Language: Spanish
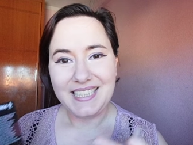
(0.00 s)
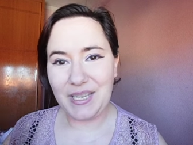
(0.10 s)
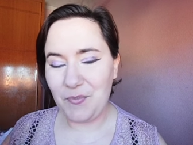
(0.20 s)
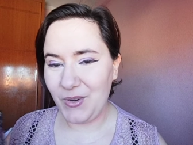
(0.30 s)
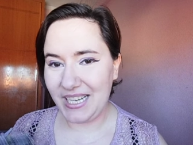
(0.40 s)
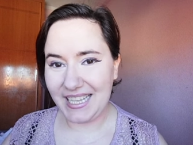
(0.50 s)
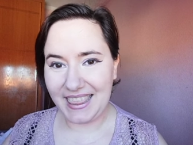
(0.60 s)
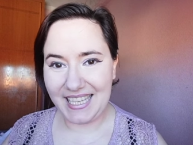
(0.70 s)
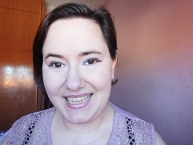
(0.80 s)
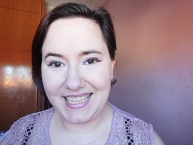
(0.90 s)
de muy
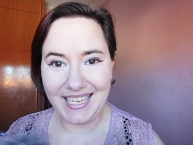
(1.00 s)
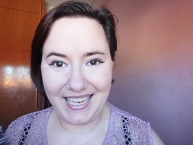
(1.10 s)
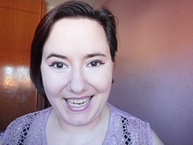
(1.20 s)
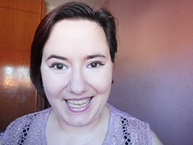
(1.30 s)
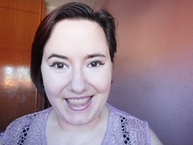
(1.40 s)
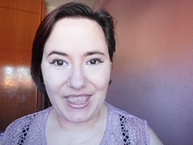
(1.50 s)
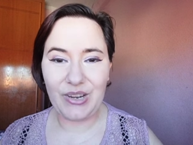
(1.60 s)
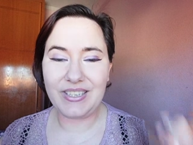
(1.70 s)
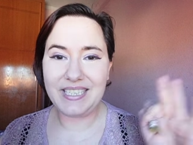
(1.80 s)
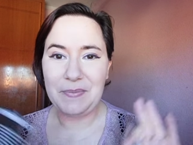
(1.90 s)
reciente
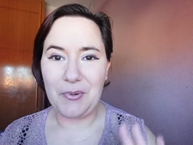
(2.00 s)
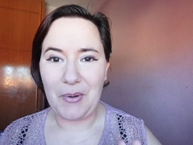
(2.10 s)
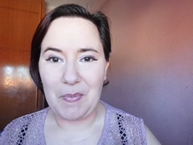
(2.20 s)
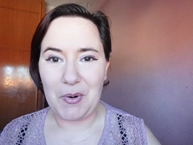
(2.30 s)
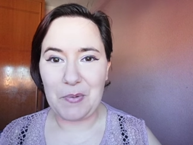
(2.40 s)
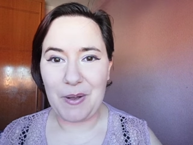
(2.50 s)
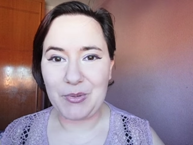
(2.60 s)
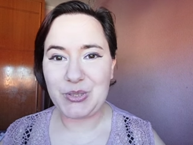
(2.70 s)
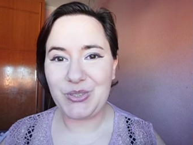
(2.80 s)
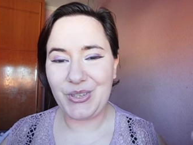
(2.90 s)
creación y poco a poco
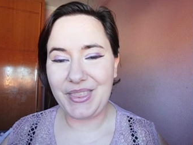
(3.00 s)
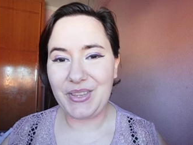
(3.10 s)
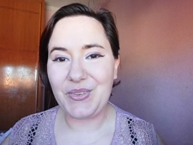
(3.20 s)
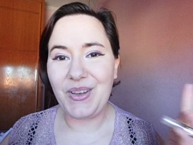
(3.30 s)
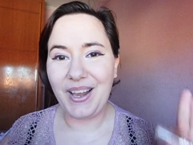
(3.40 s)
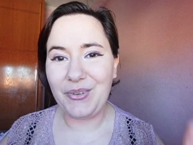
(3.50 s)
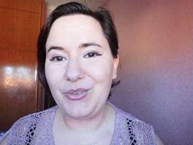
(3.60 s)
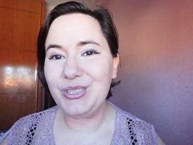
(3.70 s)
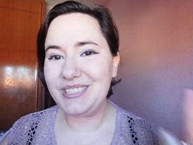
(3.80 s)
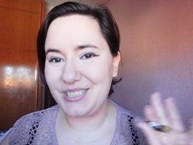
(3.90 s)
vamos conociendo
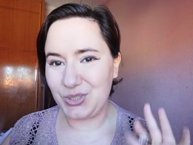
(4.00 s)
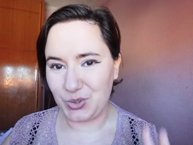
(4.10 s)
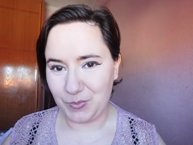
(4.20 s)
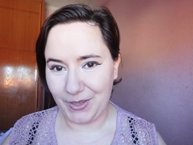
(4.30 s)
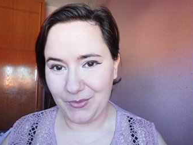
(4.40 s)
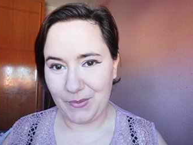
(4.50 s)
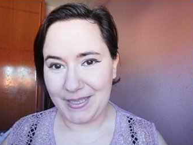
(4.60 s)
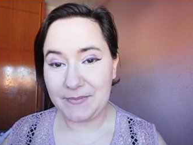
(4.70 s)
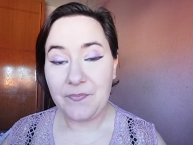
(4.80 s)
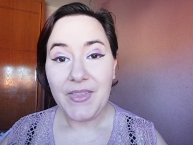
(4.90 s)
algunos de sus
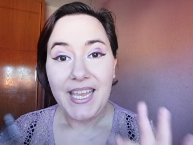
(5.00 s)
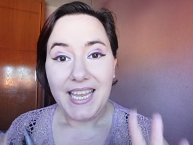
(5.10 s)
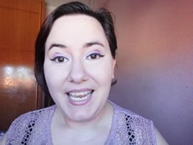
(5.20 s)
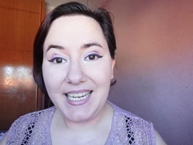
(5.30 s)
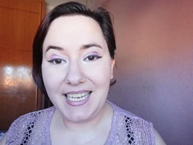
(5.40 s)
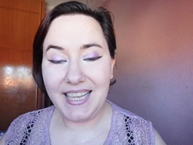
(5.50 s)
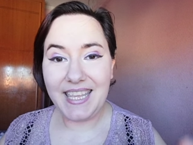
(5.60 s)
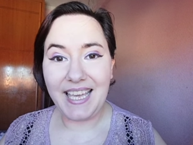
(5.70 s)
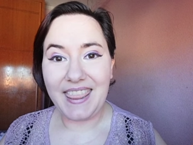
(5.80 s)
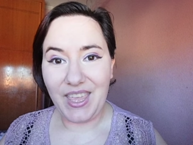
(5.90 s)
perfumes. En el
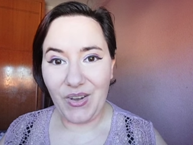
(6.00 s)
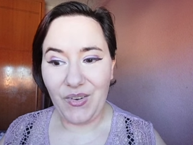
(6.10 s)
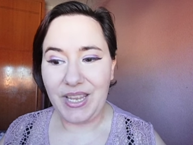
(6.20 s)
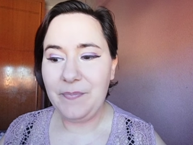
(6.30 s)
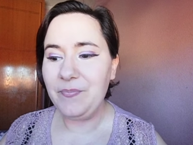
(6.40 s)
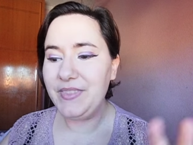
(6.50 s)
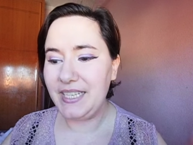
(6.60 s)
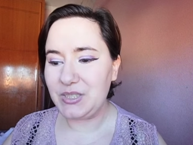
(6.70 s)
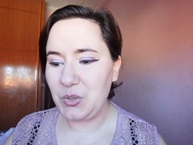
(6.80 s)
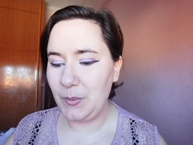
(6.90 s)
día de hoy
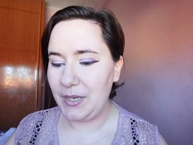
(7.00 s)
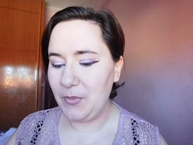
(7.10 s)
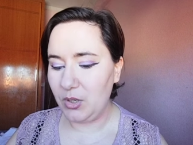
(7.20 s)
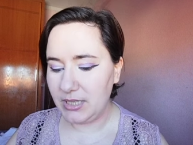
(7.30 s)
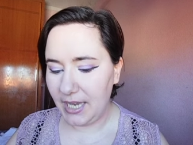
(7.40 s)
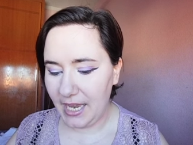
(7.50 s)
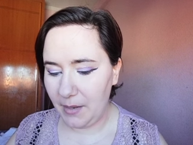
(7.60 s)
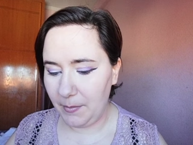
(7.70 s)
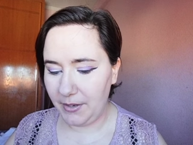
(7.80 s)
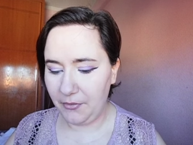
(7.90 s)
descubrimos el
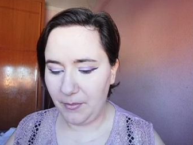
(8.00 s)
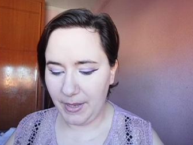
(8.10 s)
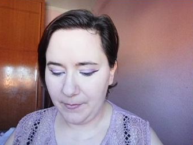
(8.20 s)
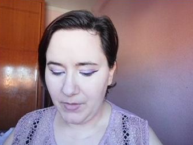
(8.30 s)
perfume